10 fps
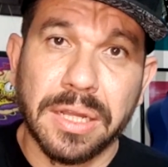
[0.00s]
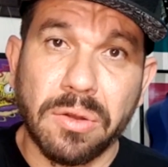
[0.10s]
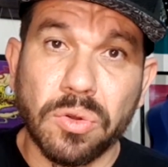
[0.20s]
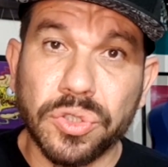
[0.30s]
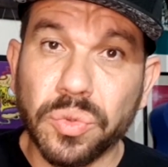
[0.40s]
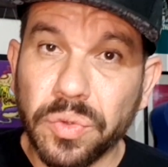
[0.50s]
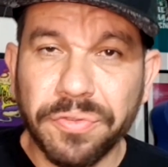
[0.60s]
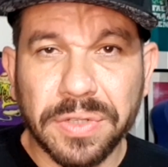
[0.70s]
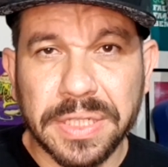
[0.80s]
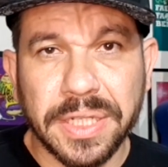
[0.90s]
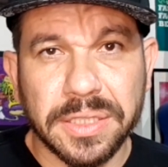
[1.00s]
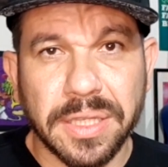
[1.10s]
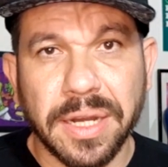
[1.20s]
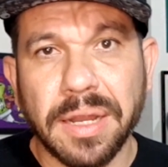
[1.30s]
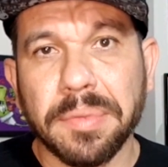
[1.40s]
Continue fazendo esse
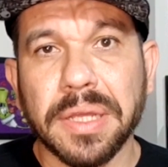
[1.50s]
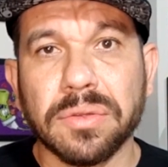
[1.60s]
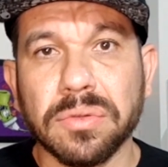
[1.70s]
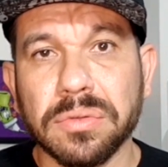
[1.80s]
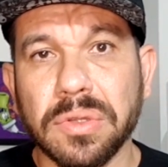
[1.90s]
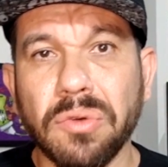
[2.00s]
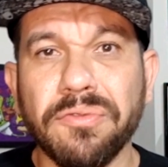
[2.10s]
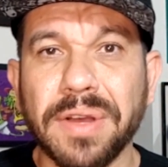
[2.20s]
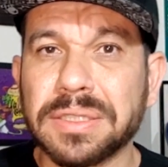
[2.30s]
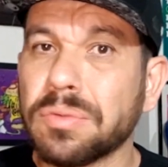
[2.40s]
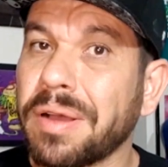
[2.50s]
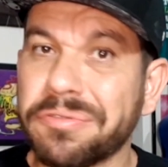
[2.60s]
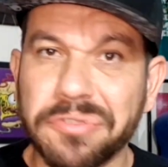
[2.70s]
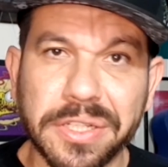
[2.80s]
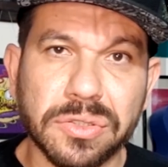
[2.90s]
treinamento, não faça uma
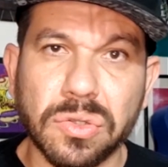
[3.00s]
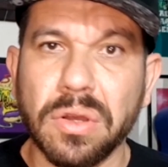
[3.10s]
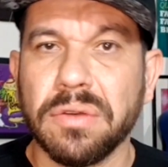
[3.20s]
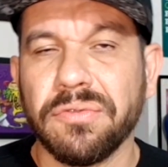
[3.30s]
vez só,